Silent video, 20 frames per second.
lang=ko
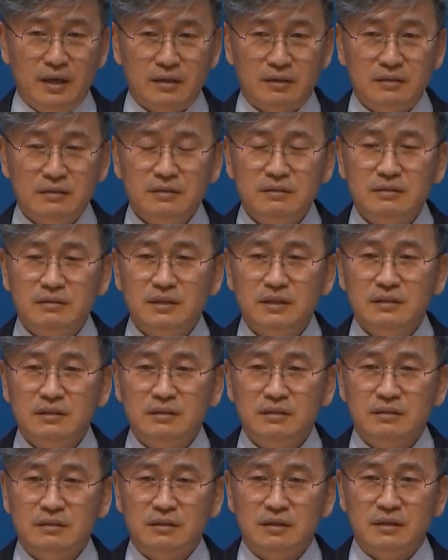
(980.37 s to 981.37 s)
그
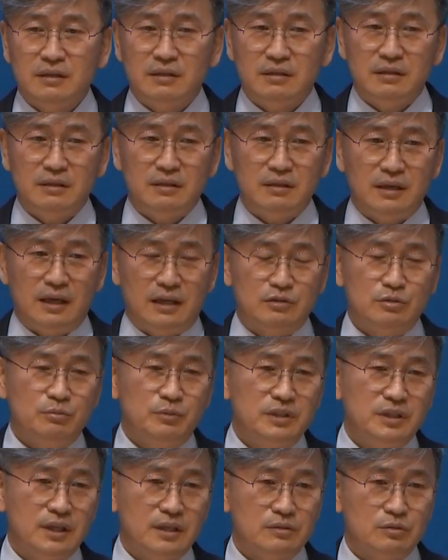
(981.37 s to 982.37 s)
흑인
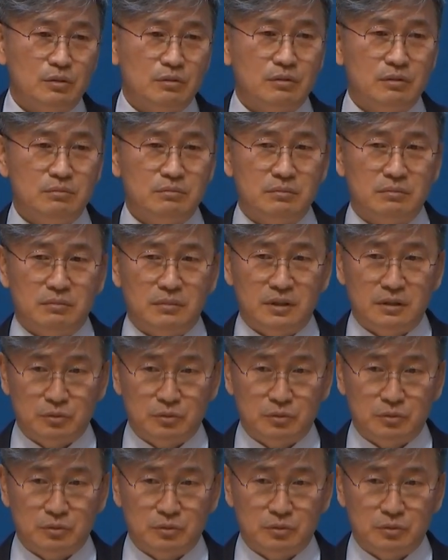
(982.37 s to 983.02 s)
아주머니가 조금